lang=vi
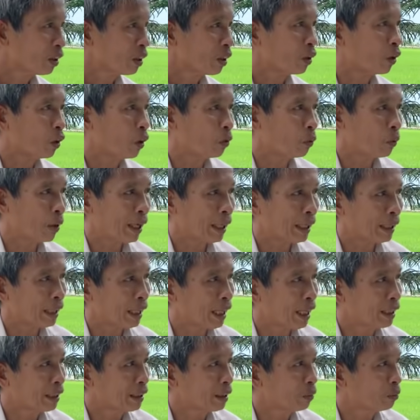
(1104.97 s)
còn ngoài
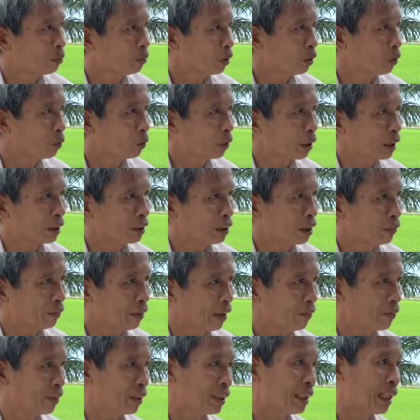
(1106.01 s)
ra trong cái quyển thuyết
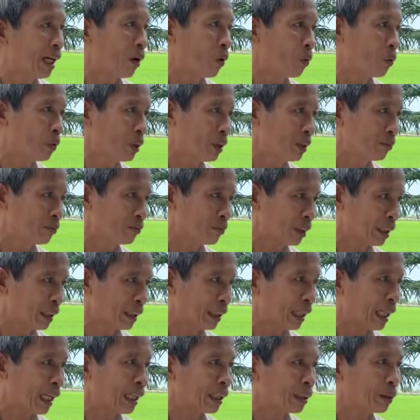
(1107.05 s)
pháp ứng khẩu đó thì
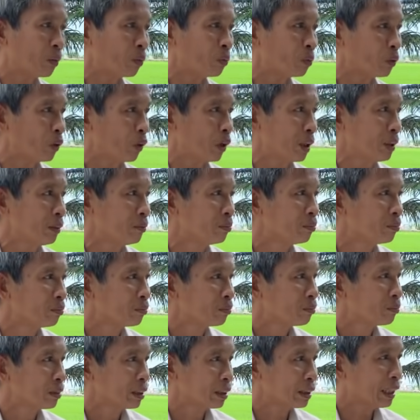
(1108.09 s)
ngài cũng có
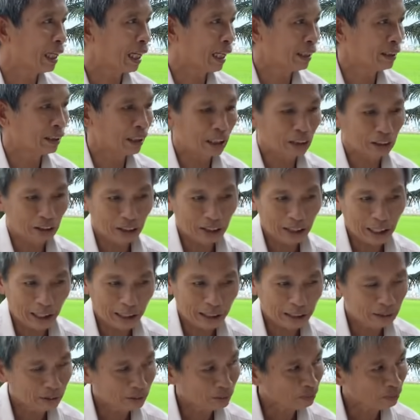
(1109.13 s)
giải trình như
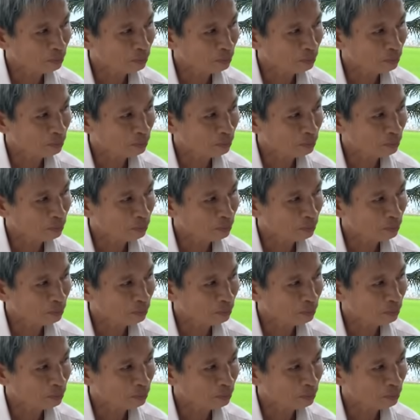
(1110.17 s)
vậy